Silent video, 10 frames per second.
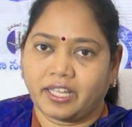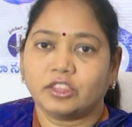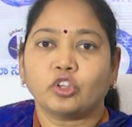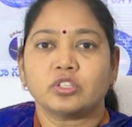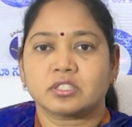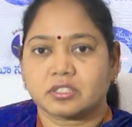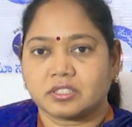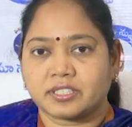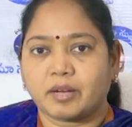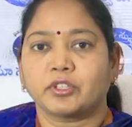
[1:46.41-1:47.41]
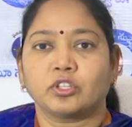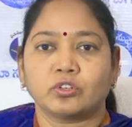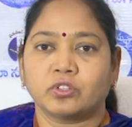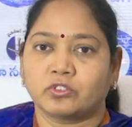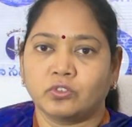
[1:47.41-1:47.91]
ఎంతో శ్రమతో
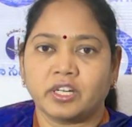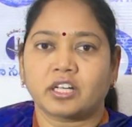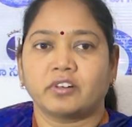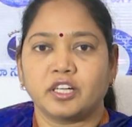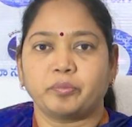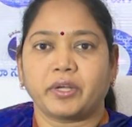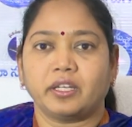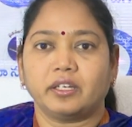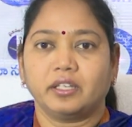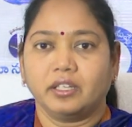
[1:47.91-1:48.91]
కూడినటువంటి పని